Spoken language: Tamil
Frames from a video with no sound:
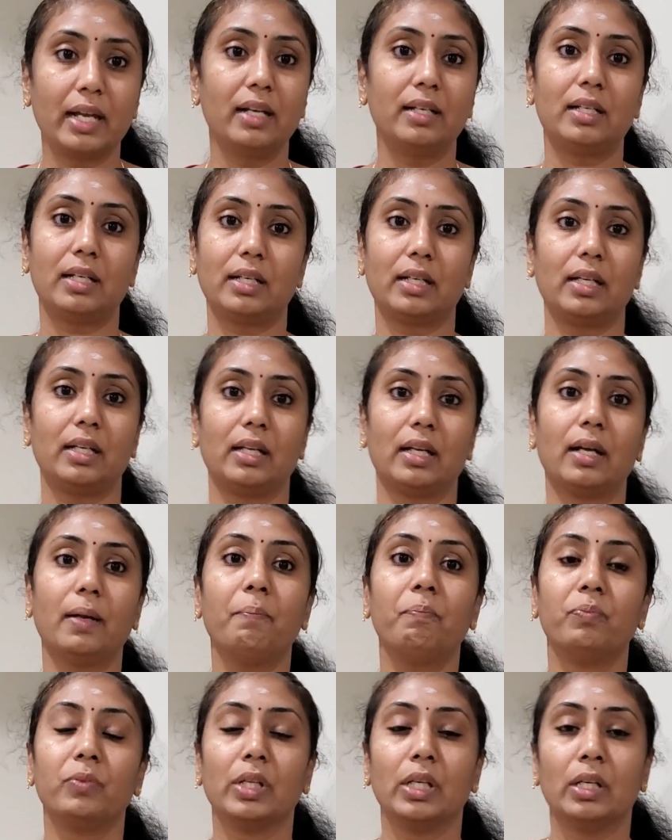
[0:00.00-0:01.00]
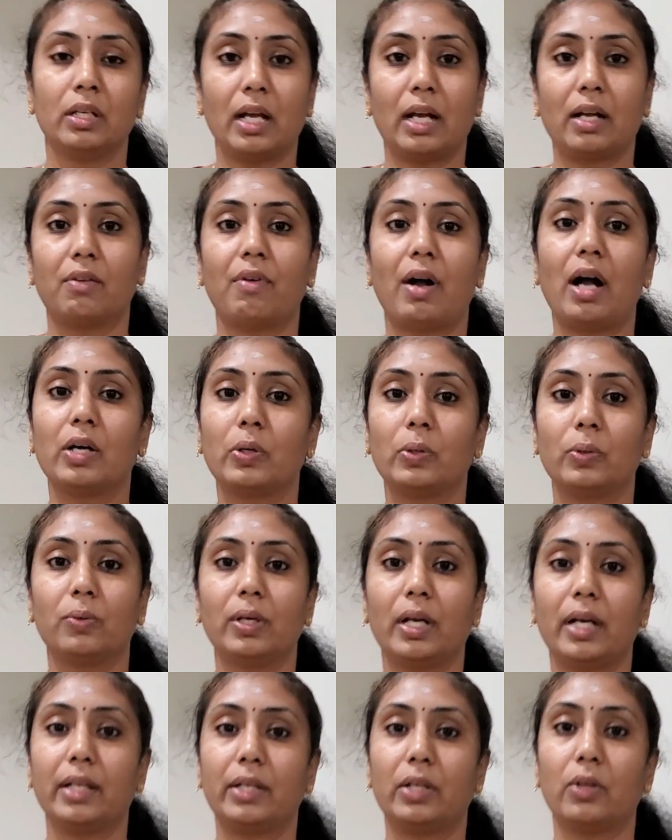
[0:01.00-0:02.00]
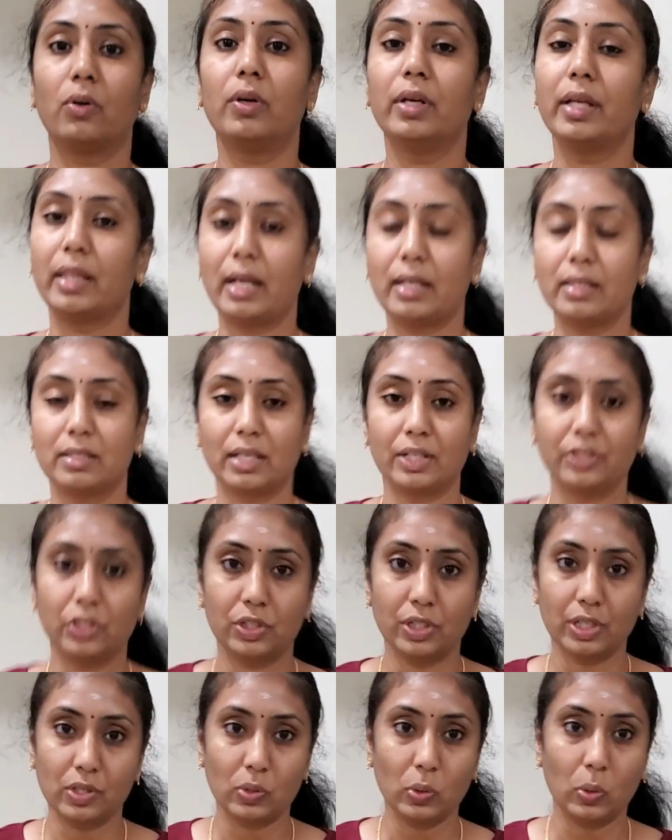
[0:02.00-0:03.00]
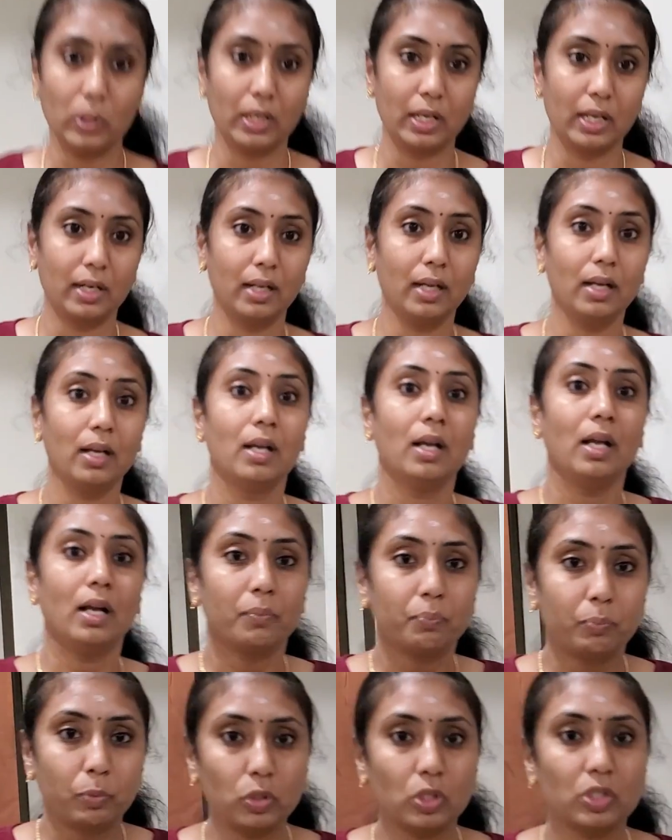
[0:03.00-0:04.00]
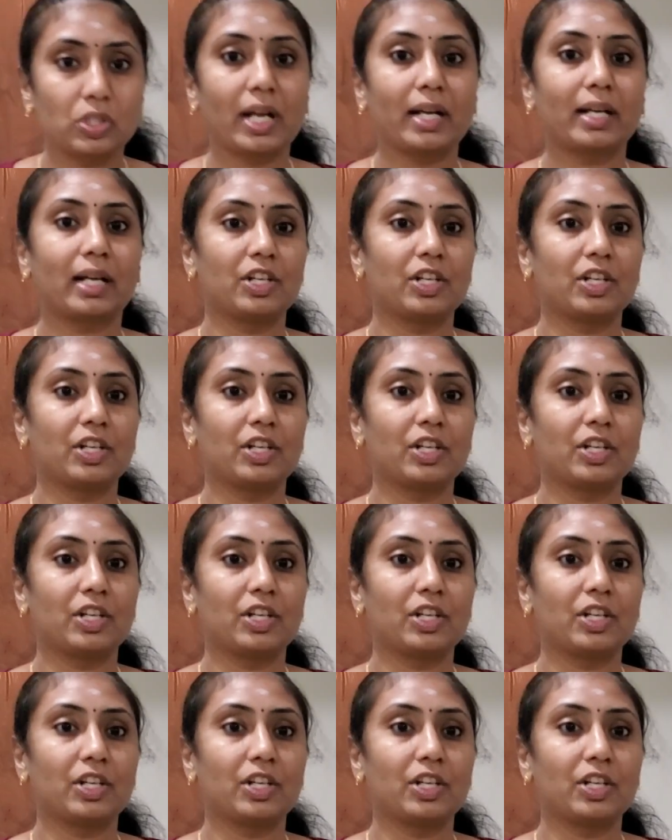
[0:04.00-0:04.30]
கேட்டிருக்கீங்க நாங்கள் வாங்கணும்னு நினைக்கிறோம் ஏதாவது சஜஷன் சொல்லுங்கன்னு புதுசாக